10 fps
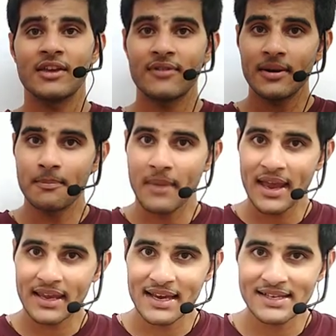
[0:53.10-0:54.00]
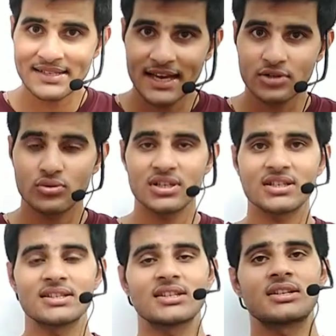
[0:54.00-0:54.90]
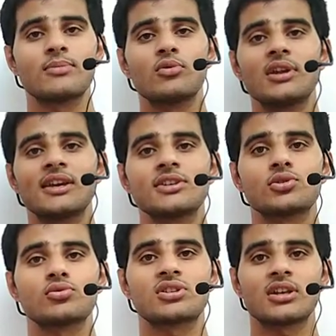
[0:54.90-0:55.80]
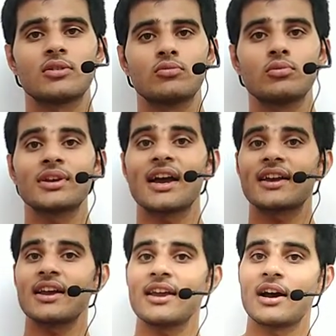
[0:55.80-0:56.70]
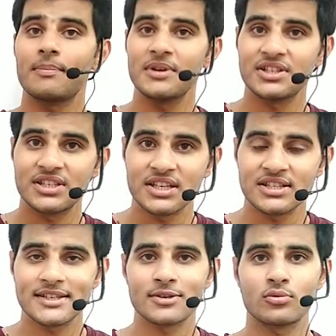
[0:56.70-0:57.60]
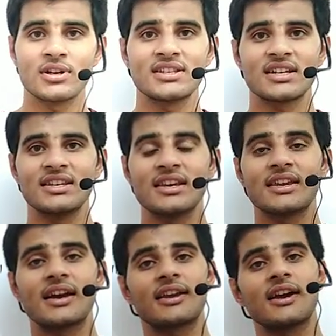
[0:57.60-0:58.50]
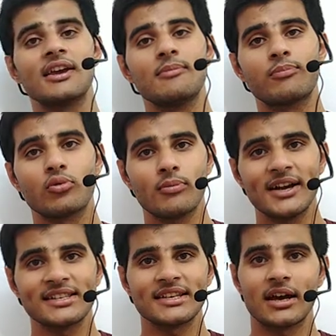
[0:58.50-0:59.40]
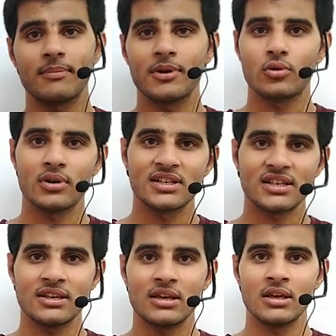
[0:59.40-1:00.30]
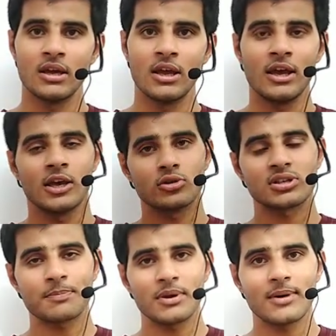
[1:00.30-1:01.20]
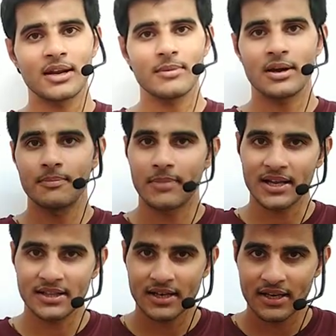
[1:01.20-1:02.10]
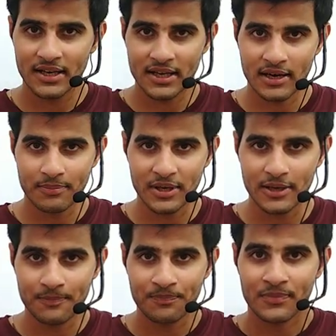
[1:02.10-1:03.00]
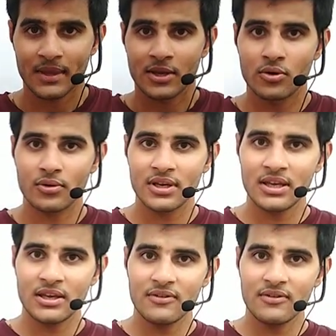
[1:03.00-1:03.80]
इवन मैं क्या इस एजुकेशन सिस्टम को लेके सोचता हूँ क्या क्या यहाँ पे चेंजेस होने चाहिए क्या क्या इम्प्रूवमेंट्स यहाँ पर होने चाहिए तो सबके बारे में हम बात करेंगे यहाँ पर क्योंकि